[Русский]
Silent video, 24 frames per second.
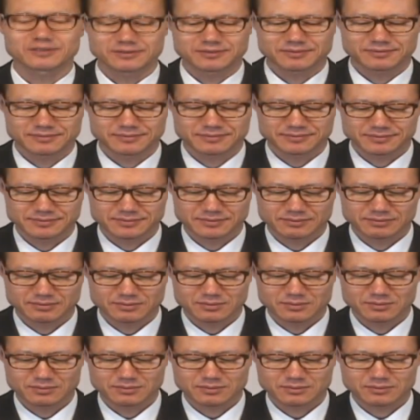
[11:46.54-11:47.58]
Он был
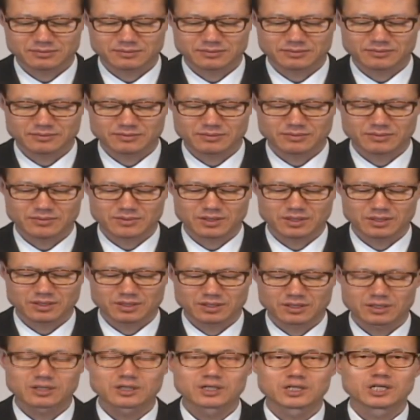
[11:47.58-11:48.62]
послан, чтобы
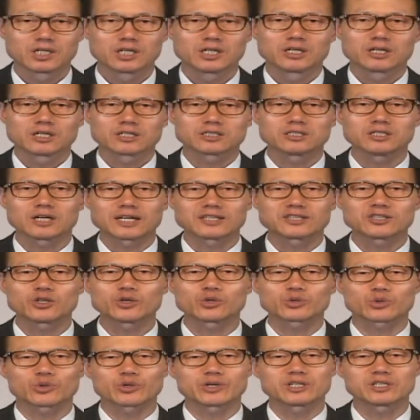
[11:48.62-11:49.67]
взращивать
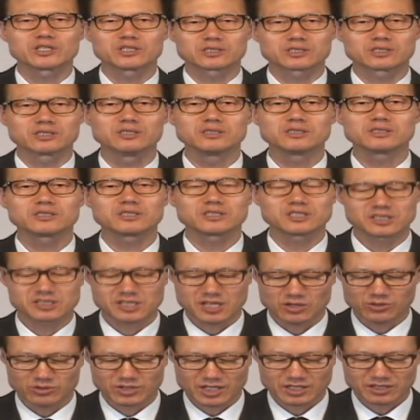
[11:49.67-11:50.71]
новообращенных.
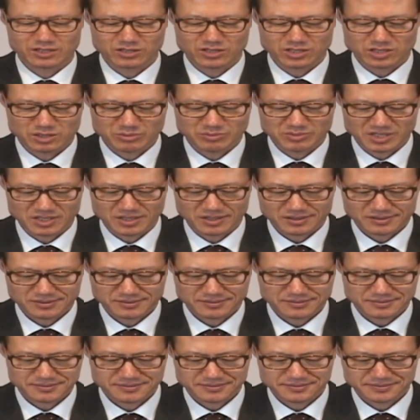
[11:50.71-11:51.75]
Он
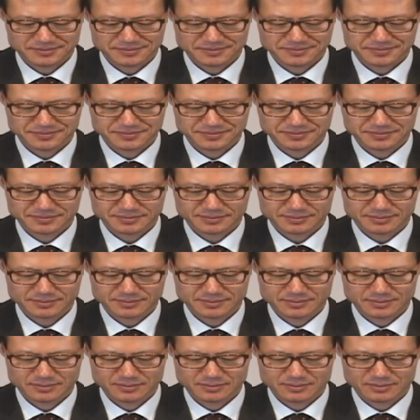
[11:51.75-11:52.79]
пришел, чтобы
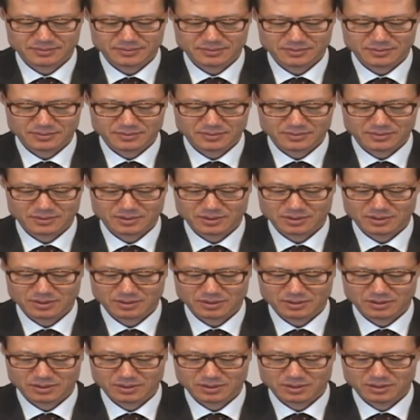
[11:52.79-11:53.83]
помочь антиохийской
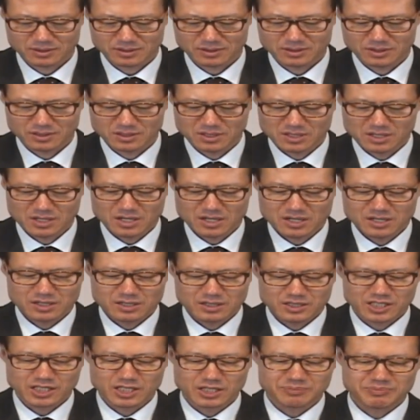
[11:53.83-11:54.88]
церкви,
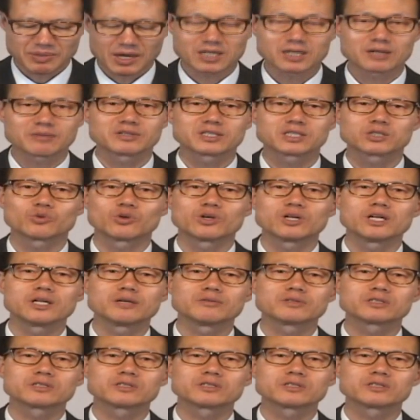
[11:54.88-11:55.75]
укрепив ее.